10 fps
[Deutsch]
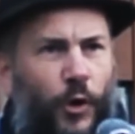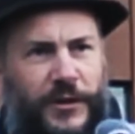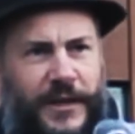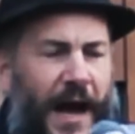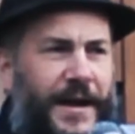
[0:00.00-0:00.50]

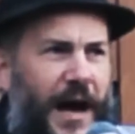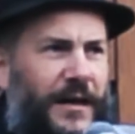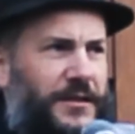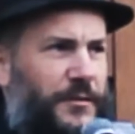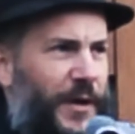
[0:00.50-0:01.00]
Tod keine
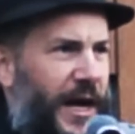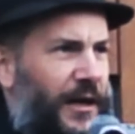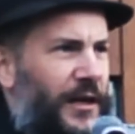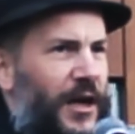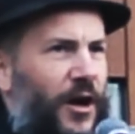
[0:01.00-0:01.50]
Angst
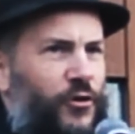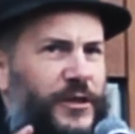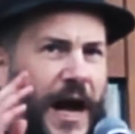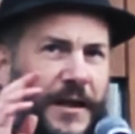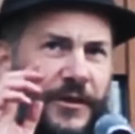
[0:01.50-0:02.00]
mehr
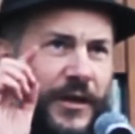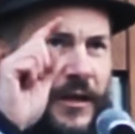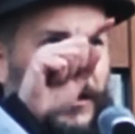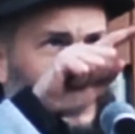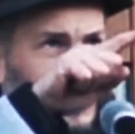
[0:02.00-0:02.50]
und kann
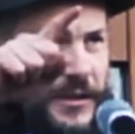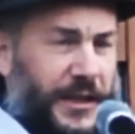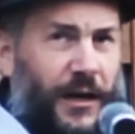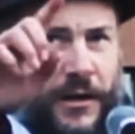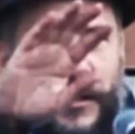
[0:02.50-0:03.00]
es
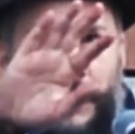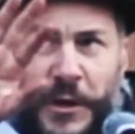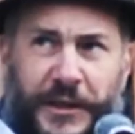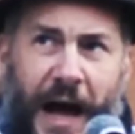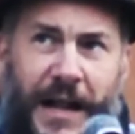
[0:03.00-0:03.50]
hier
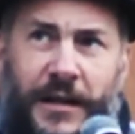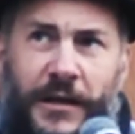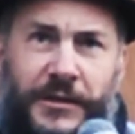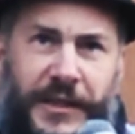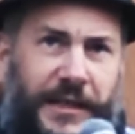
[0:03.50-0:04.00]
mit
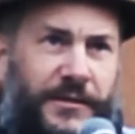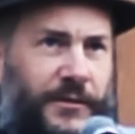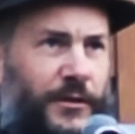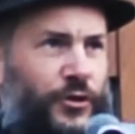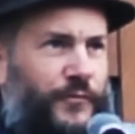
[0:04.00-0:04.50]
all
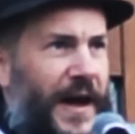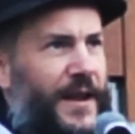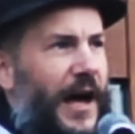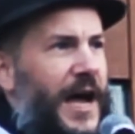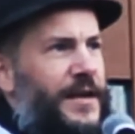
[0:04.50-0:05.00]
diesen
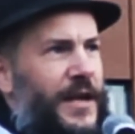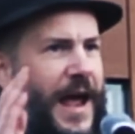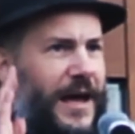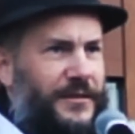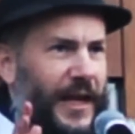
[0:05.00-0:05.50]
Schweinereien
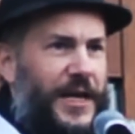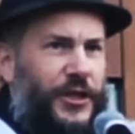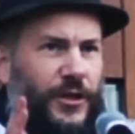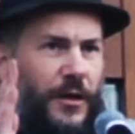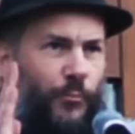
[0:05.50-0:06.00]
erst
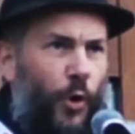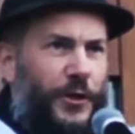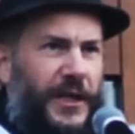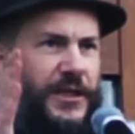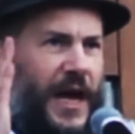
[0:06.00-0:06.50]
recht
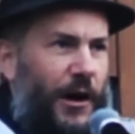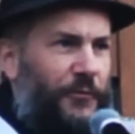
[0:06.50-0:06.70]
mutig